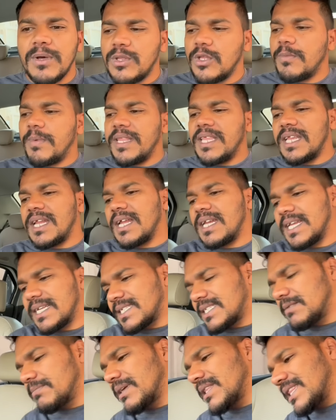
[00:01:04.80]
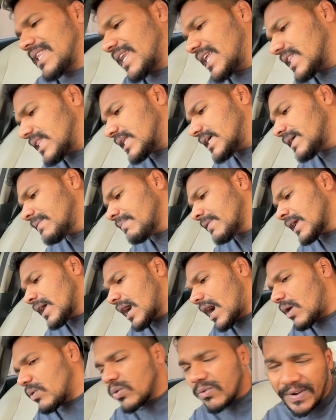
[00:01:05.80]
வந்து பார்த்தீங்கன்னா நெக்ஸ்ட் மந்த்லேருந்து
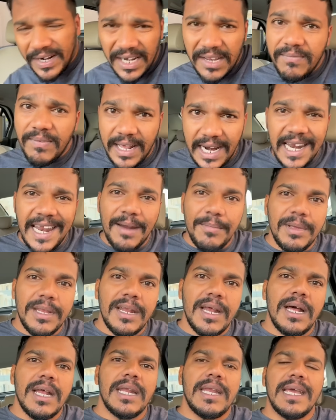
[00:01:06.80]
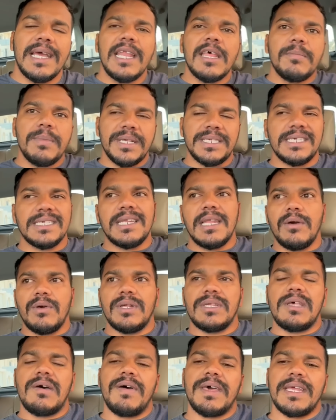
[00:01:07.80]
அவர் வண்டி வரல அப்படின்னா ரெகுலர் பேசிஸில் அவரை
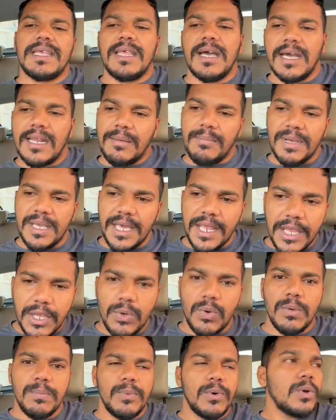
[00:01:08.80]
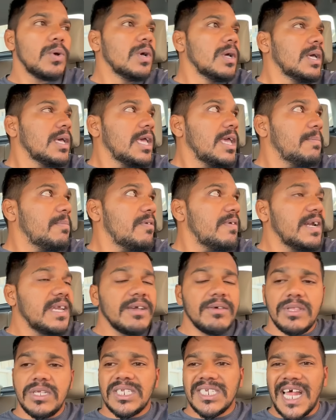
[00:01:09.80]
சவாரிக்கு தாங்க நம்ம இறக்கி விட போகிறோம் இப்போ வண்டி
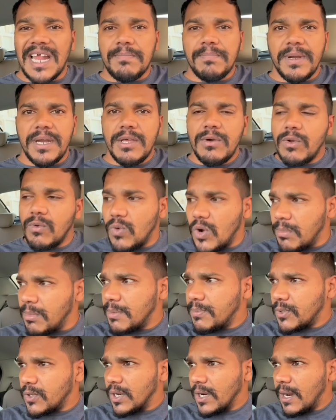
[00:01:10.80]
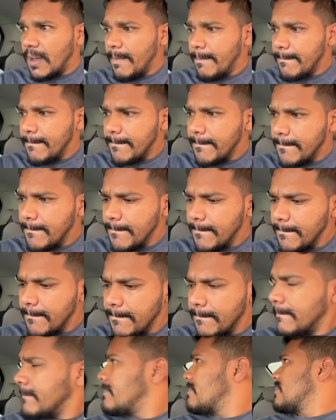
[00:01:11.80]
வந்து ஸ்டார்ட் பண்ணி ஒரு வார்ம் அப் விட்டுக்கலாம்
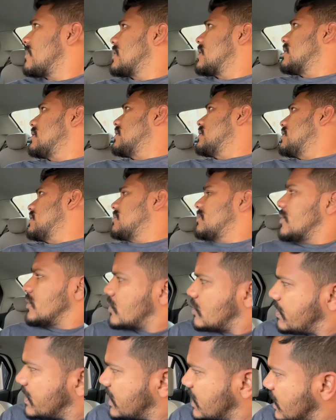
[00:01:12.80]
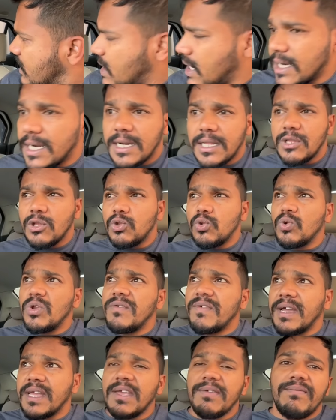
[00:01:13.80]
இப்போ வந்து பார்த்தீங்கன்னா அண்ணன் துணி
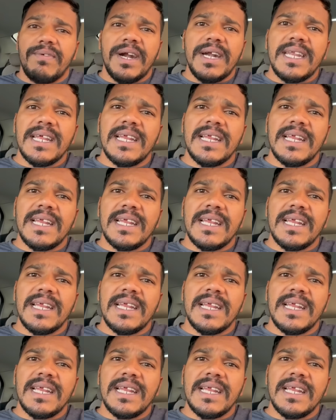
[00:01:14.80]
வாங்கி ஃப்ரண்ட்